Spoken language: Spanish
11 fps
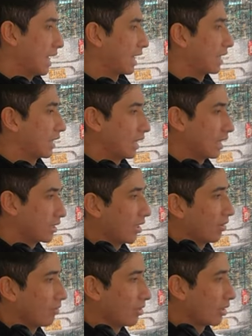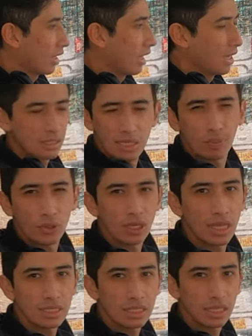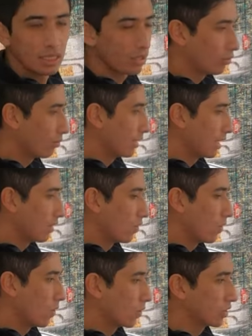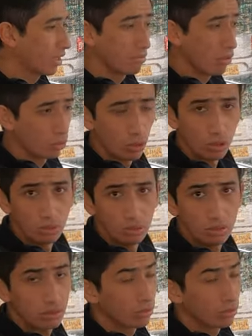mi general esta camioneta se podría decir que tiene un manejo semiautónomo